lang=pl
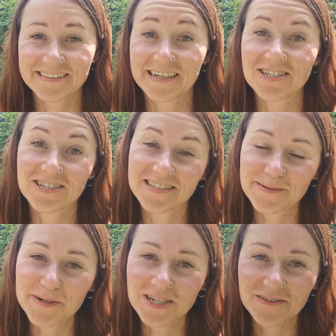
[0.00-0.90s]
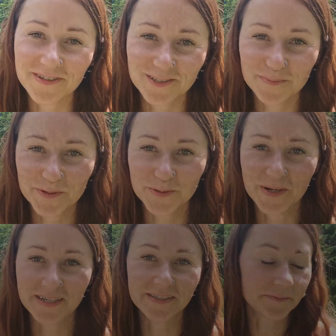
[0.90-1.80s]
Także zapraszam Was do
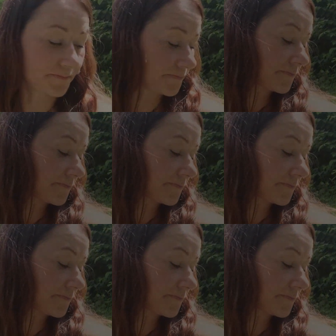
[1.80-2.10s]
posłuchania.